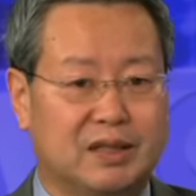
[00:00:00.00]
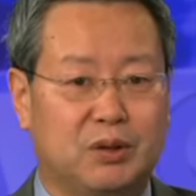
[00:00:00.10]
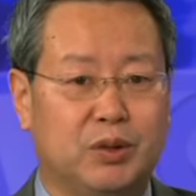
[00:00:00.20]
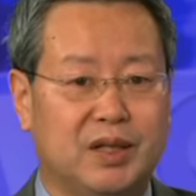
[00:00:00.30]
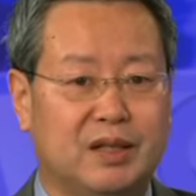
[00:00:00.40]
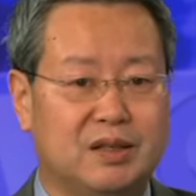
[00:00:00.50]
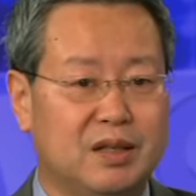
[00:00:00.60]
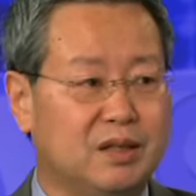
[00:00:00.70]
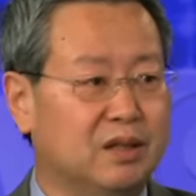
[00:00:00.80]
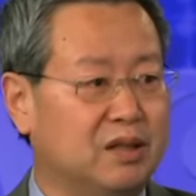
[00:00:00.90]
在国家的
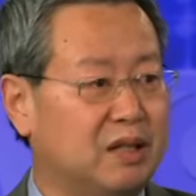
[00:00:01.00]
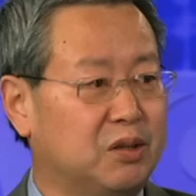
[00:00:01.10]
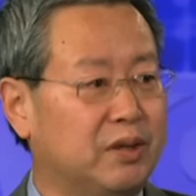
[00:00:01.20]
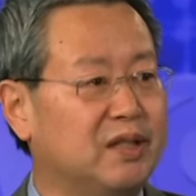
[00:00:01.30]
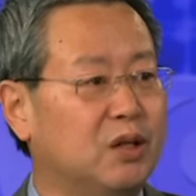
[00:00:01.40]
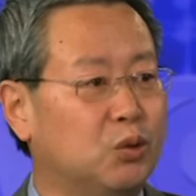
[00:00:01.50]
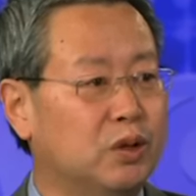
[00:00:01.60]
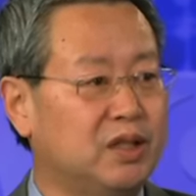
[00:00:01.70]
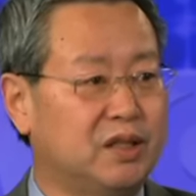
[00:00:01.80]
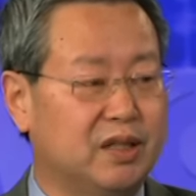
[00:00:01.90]
政策向首先向国
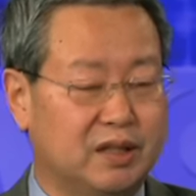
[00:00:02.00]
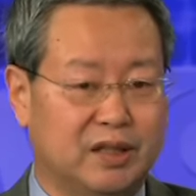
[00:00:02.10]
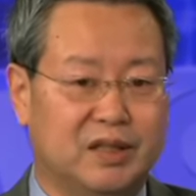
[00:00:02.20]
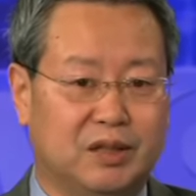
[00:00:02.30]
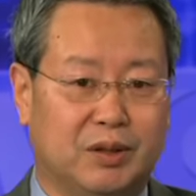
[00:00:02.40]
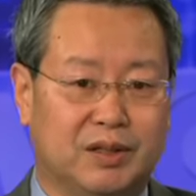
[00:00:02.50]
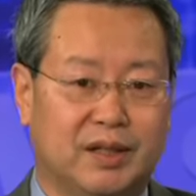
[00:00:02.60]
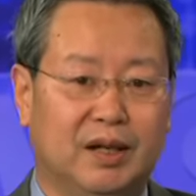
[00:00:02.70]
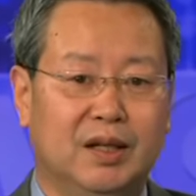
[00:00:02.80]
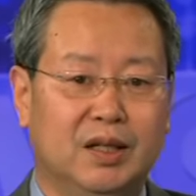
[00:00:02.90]
企倾斜的情况下，